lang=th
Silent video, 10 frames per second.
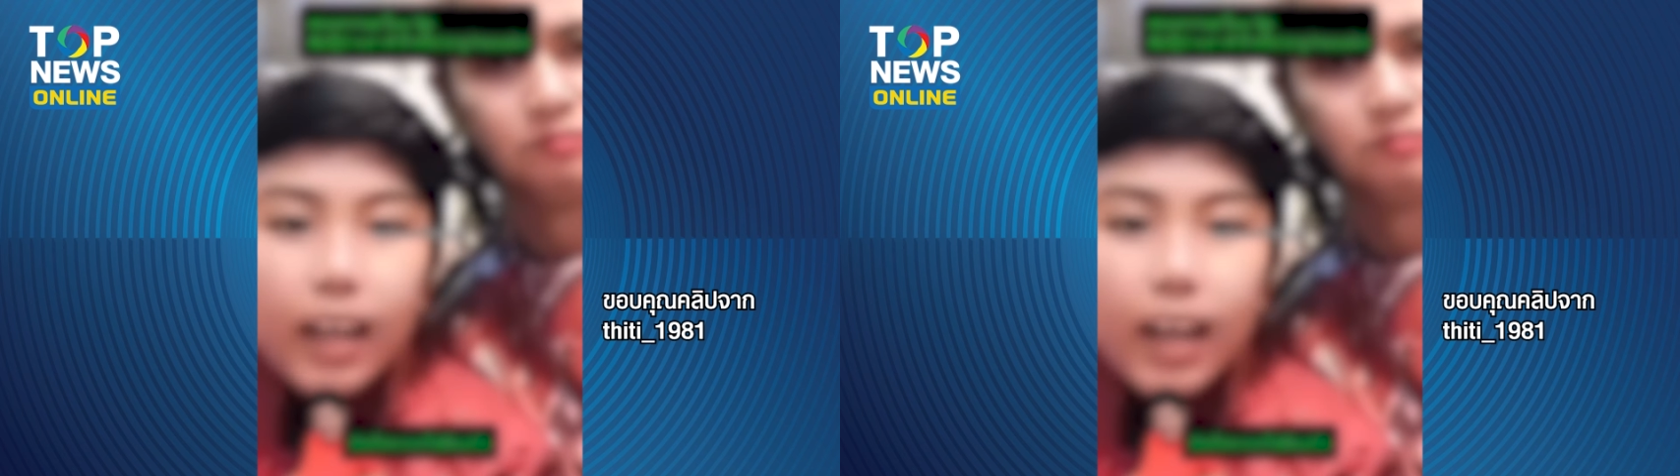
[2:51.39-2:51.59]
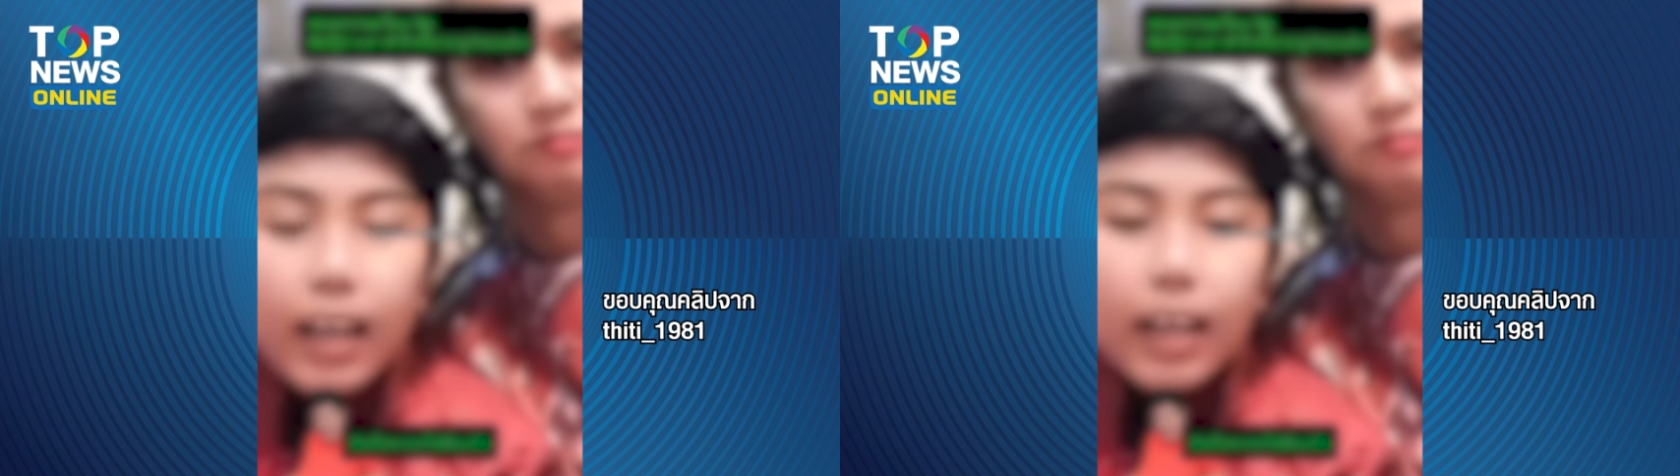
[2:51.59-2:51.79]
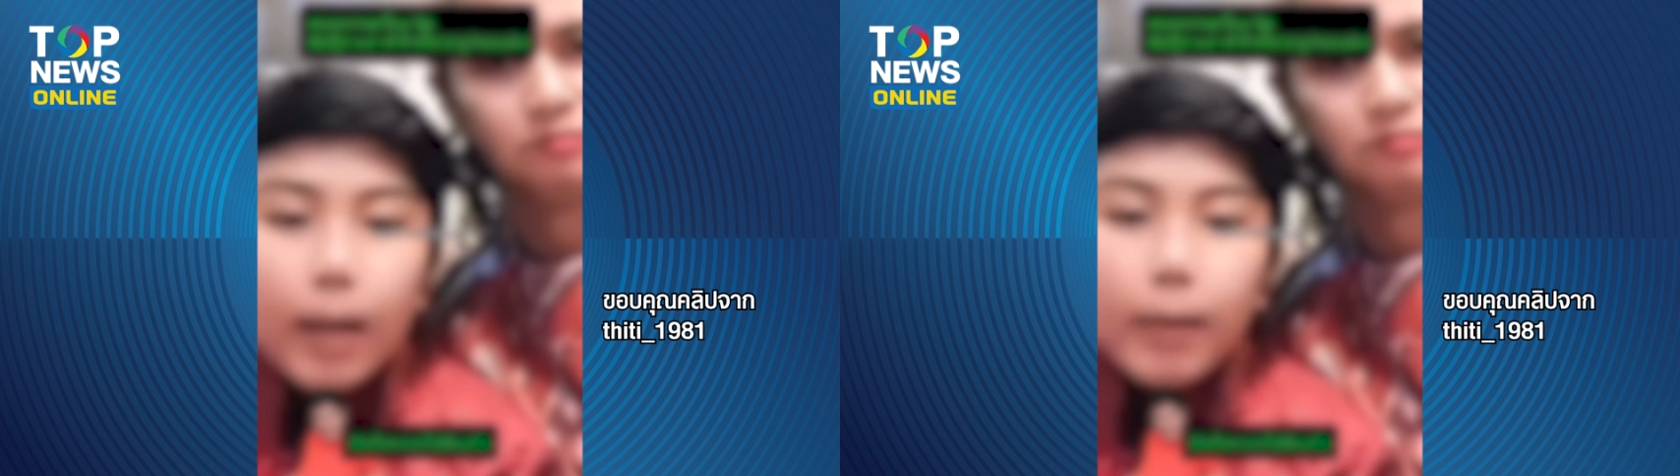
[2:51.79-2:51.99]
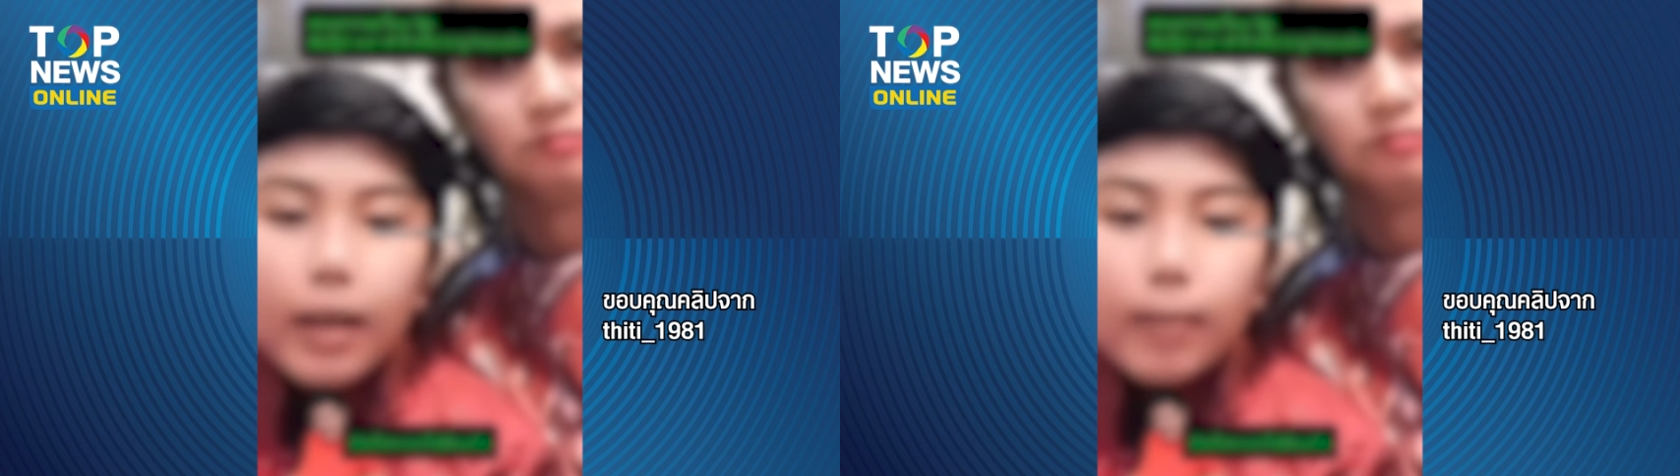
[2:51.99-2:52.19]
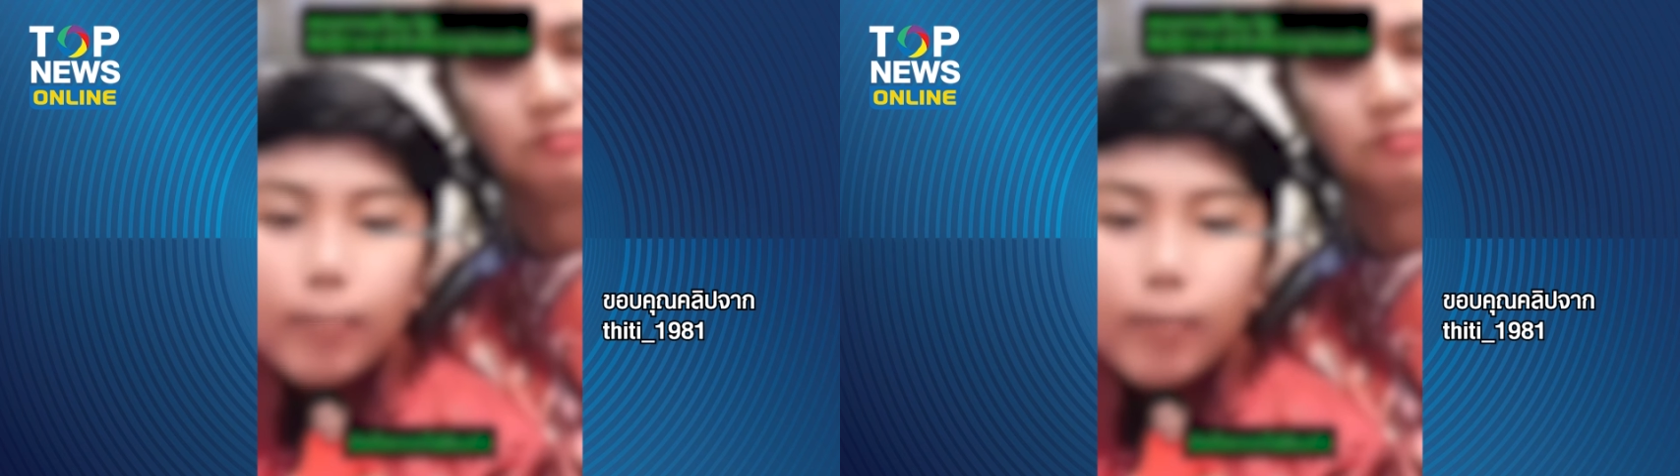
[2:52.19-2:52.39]
ใครอาม
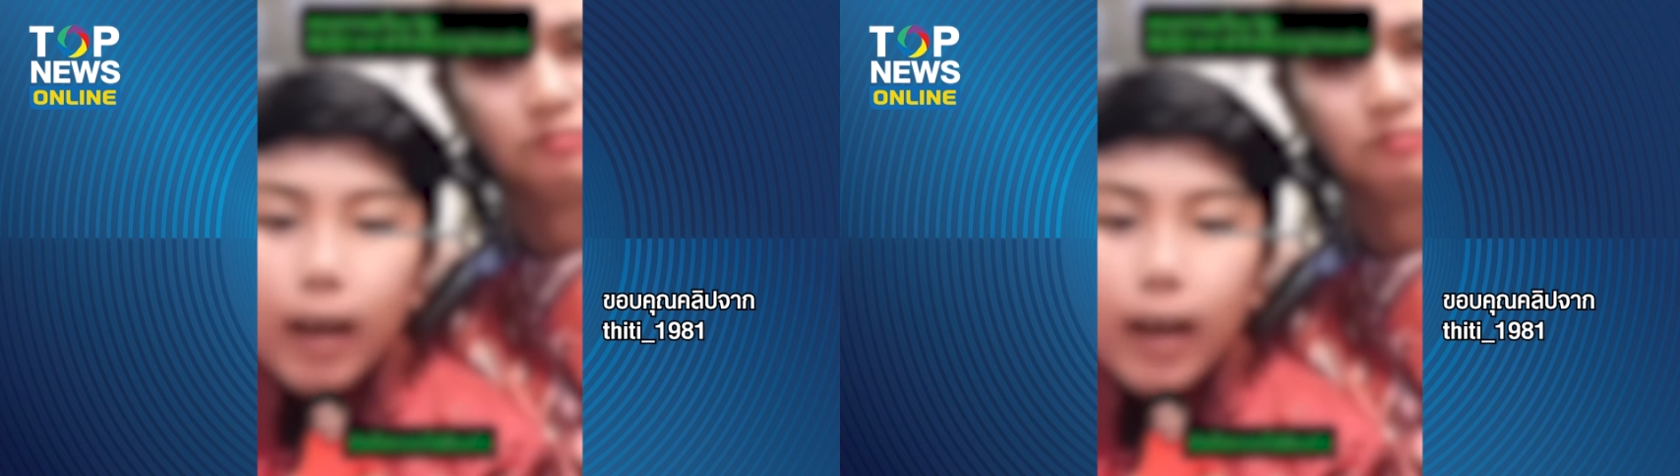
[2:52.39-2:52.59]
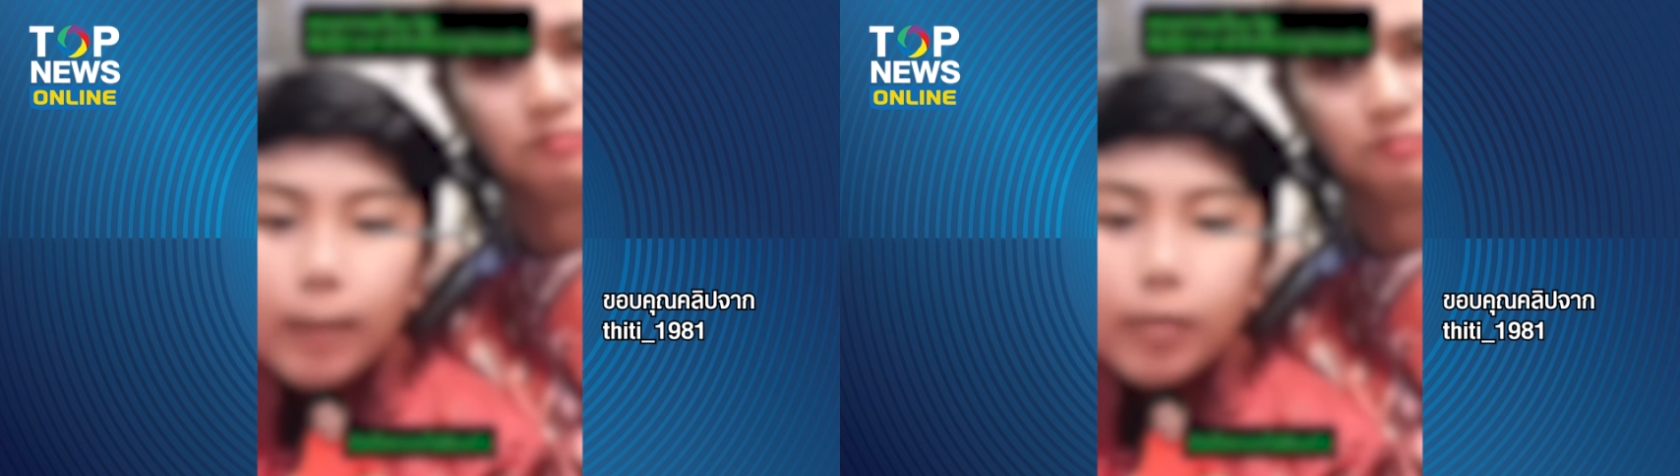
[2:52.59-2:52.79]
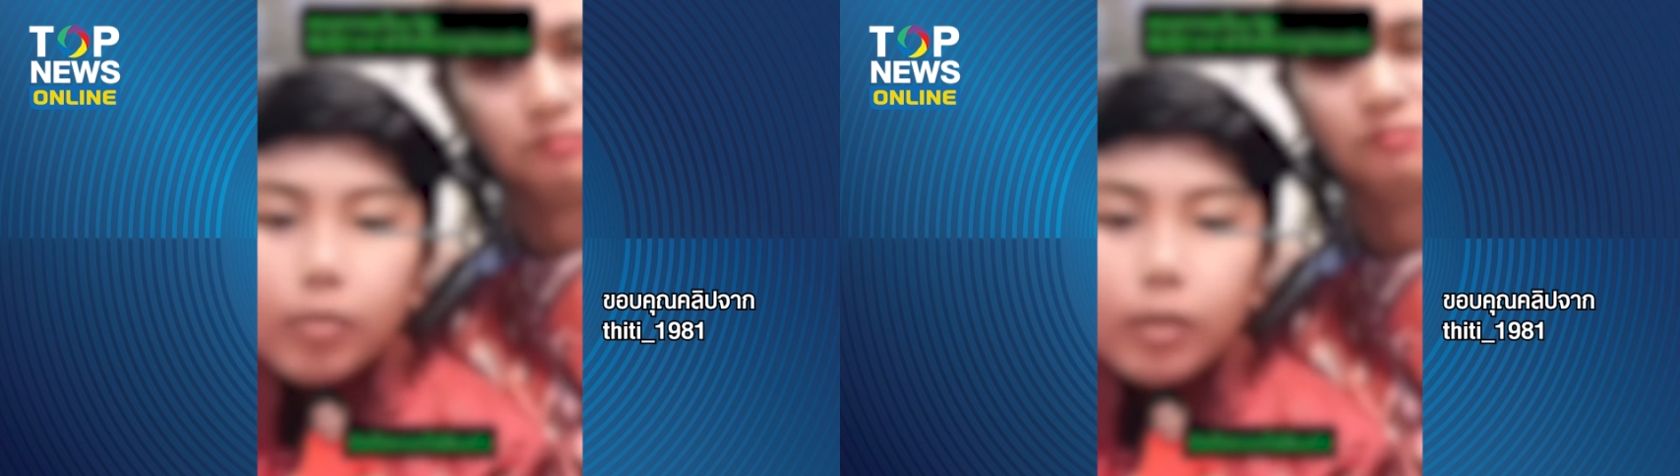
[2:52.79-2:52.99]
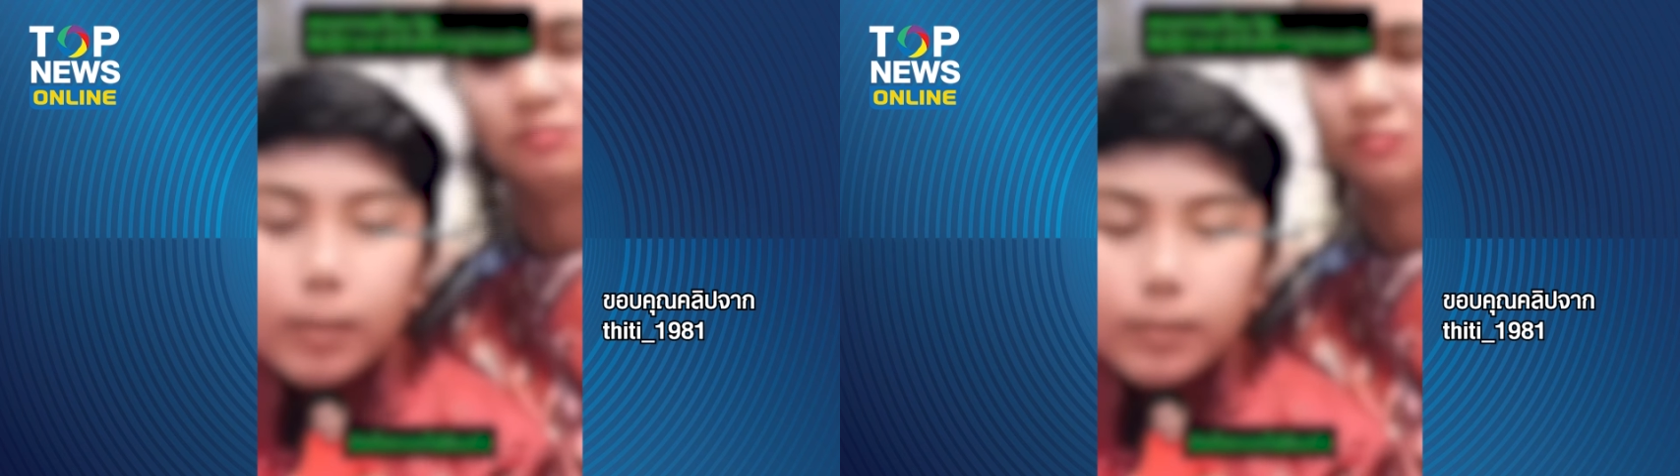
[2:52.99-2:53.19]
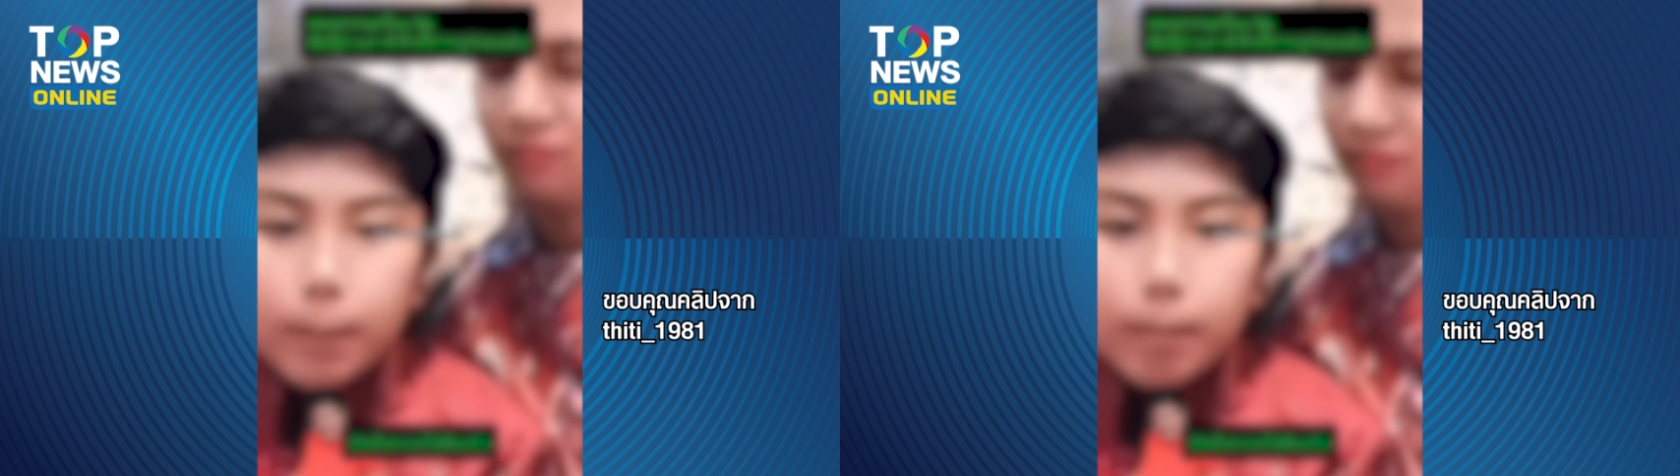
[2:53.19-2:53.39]
หิตกับกันมนุษย์
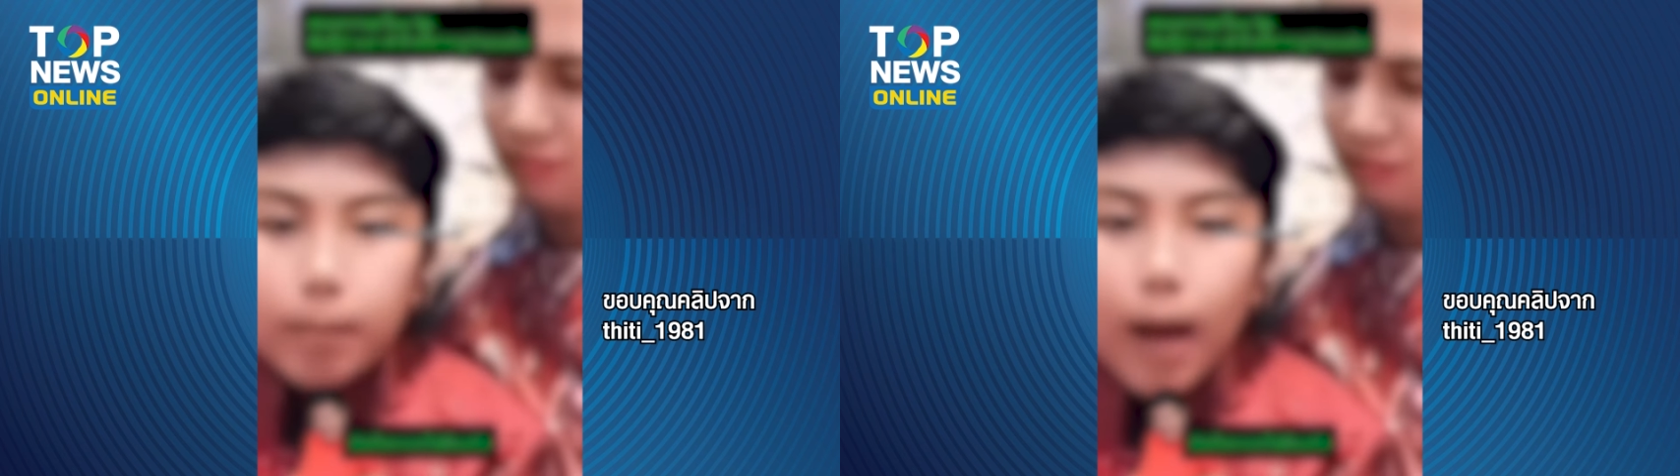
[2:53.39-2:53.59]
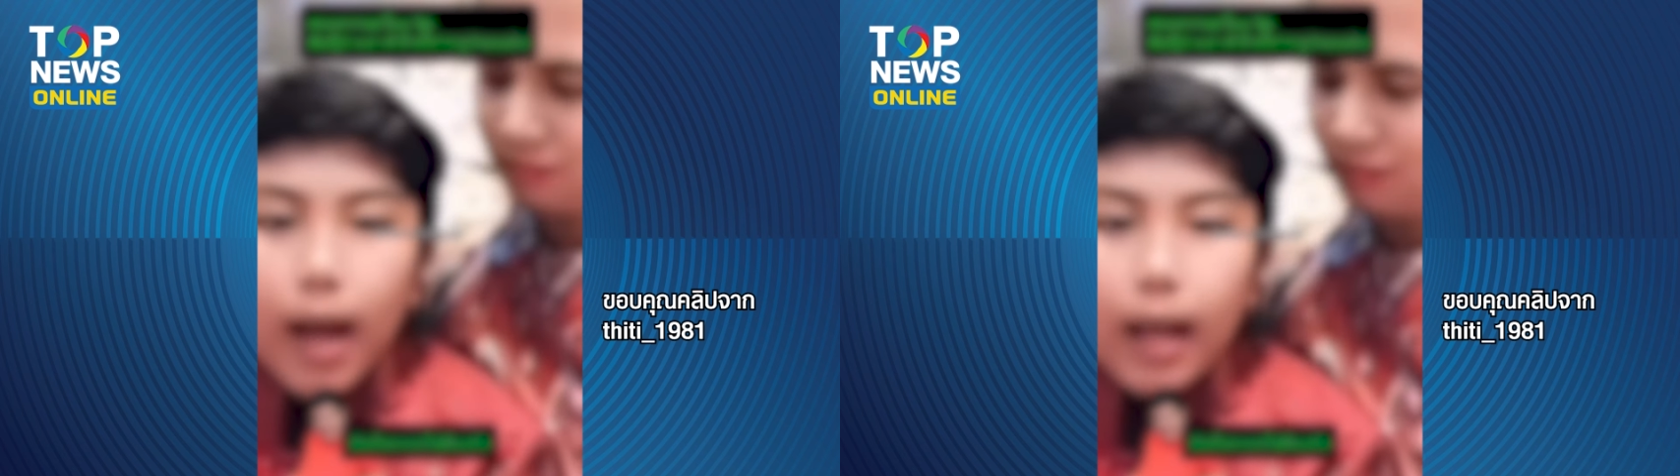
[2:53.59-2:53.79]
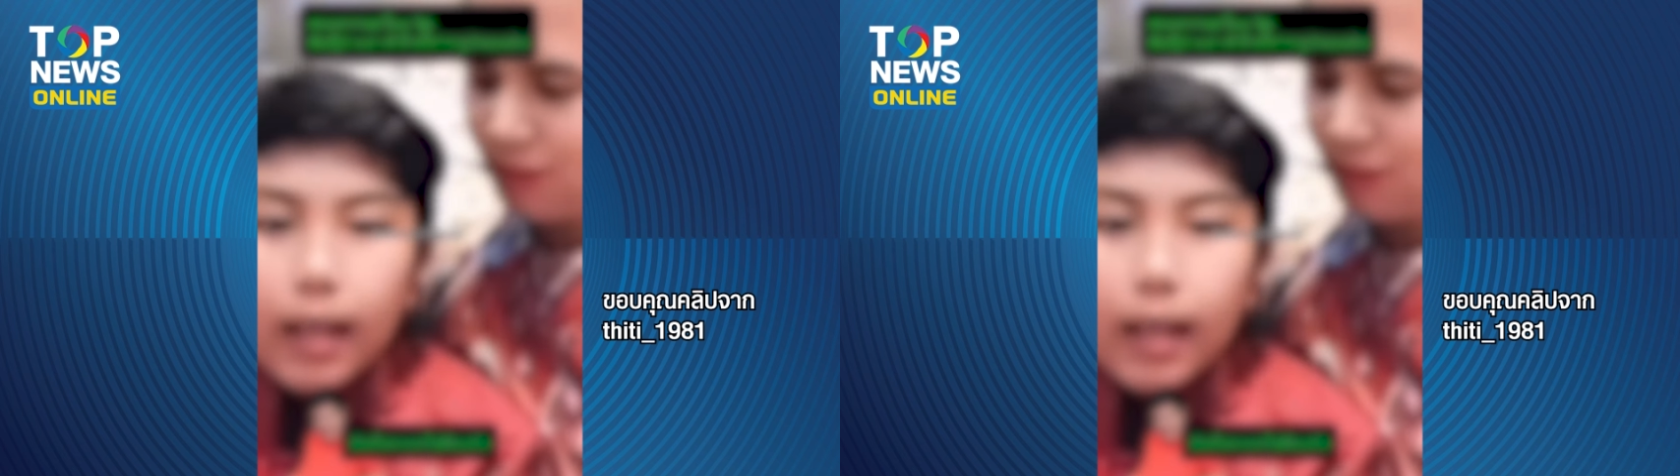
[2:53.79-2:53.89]
กับสปา